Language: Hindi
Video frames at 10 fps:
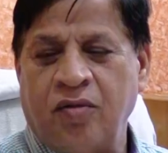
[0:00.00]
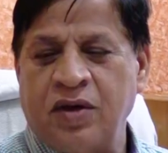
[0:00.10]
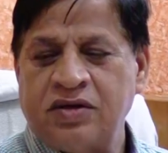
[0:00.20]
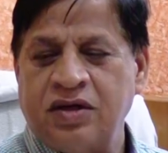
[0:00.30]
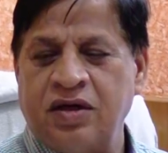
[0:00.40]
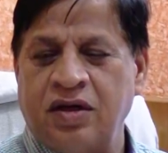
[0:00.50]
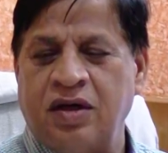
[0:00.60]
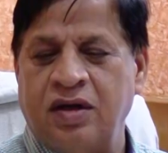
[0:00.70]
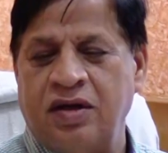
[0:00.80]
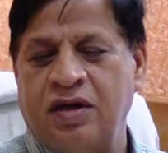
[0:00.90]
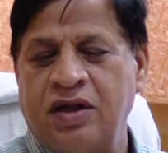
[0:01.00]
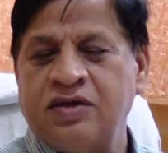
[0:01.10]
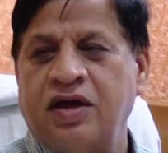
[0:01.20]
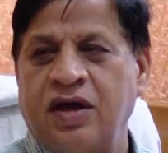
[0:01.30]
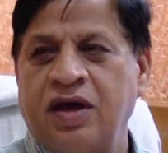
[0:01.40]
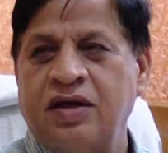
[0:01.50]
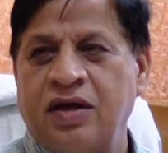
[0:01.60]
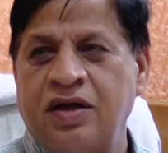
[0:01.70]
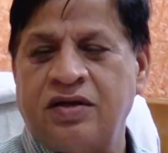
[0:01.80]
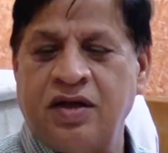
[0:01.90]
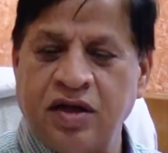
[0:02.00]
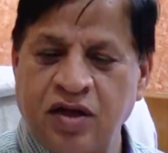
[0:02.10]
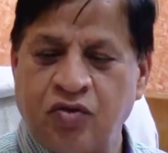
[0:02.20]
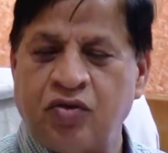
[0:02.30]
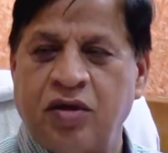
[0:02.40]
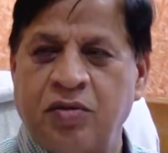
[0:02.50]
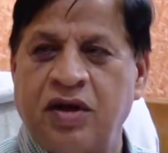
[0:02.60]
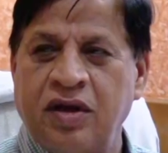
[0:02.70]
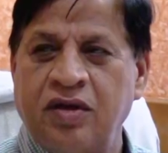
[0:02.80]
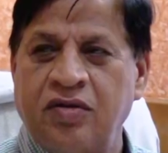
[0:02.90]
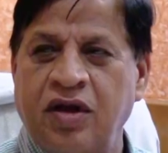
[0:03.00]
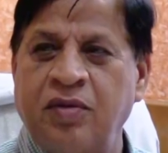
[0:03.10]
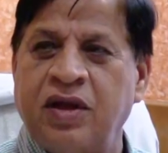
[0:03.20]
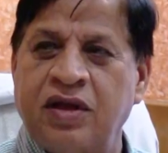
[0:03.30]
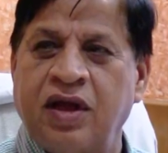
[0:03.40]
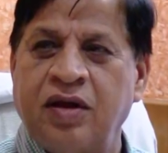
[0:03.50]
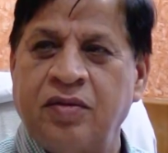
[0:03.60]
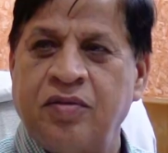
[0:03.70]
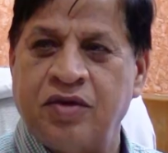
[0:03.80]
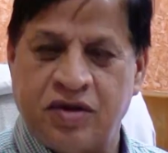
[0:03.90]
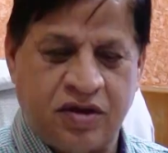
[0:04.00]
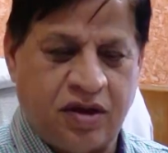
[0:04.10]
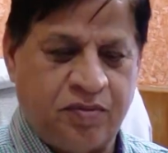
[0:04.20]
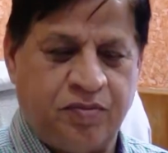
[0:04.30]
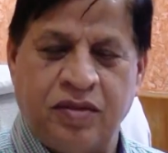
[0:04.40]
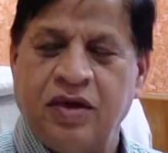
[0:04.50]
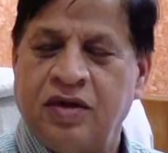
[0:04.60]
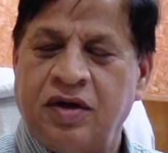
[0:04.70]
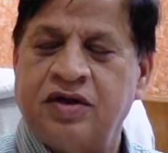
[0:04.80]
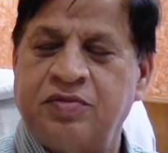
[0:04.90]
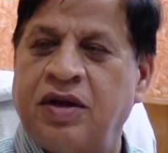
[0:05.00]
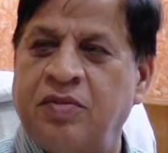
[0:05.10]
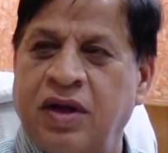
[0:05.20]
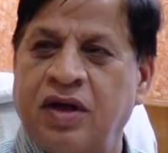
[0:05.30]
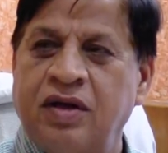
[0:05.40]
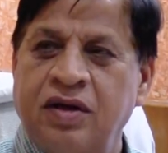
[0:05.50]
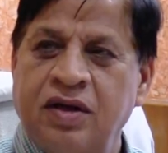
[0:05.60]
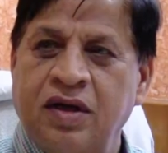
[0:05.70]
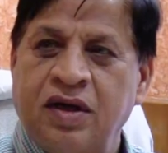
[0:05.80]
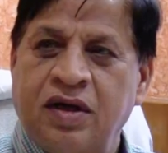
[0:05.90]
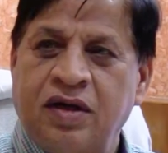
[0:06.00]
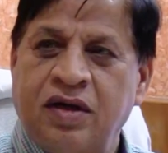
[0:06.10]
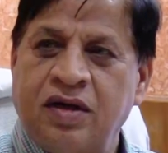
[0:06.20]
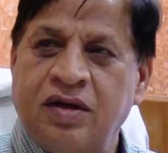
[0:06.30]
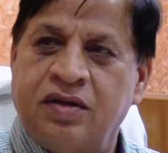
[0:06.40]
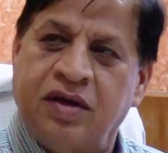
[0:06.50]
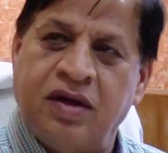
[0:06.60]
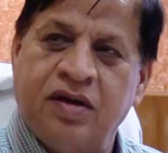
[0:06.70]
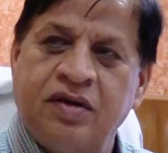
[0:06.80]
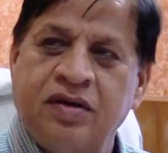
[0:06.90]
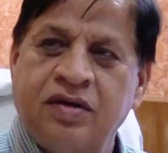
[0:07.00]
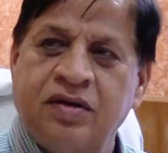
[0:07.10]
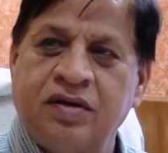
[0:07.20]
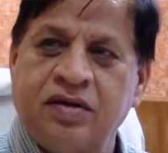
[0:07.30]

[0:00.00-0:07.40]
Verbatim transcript: गवर्नमेंट से निर्देश आ गए शीघ्र ही टूटेगी बिल्डिंग और नहीं बनाई जाएगी वक्त अस्पताल बनेगा जी ठीक